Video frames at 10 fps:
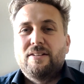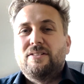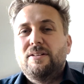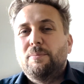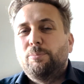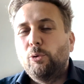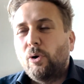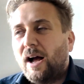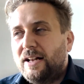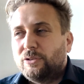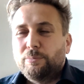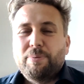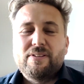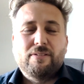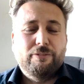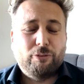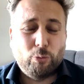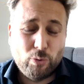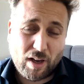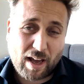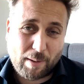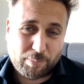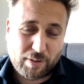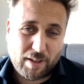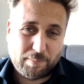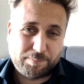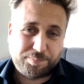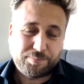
die Buchhaltung ein bisschen früher abgeben,